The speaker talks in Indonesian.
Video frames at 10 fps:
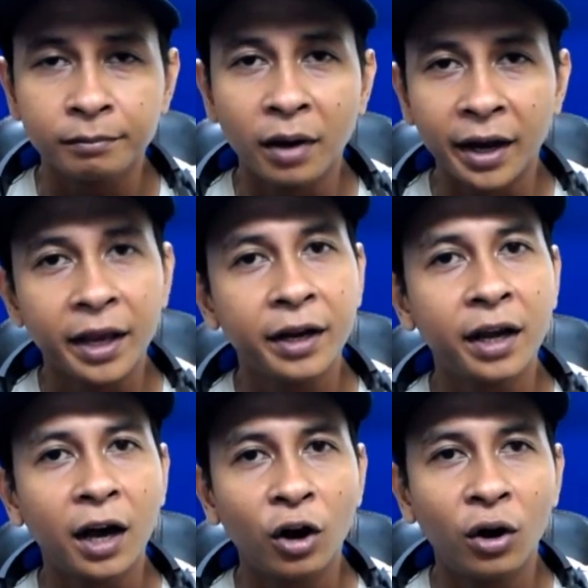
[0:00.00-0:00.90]
Makanya
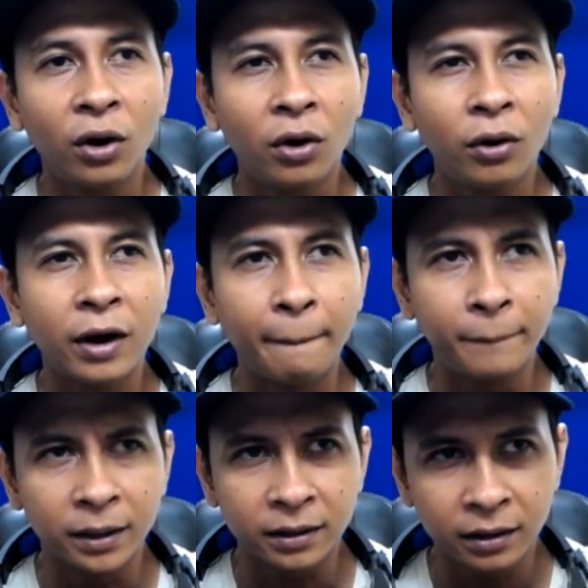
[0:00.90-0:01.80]
dia kalau
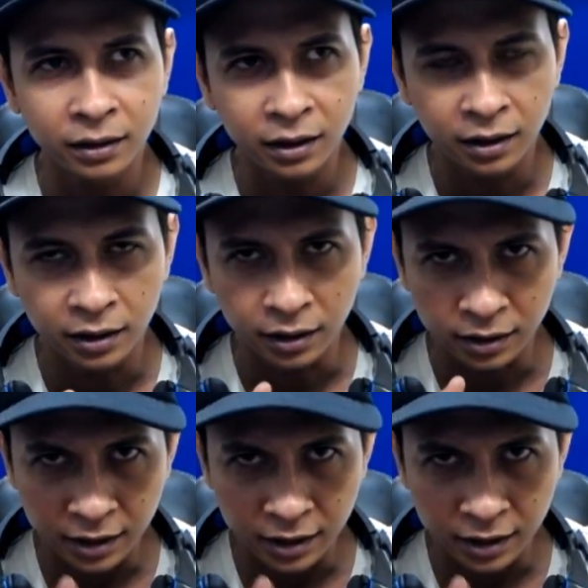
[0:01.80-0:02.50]
dapat Eh,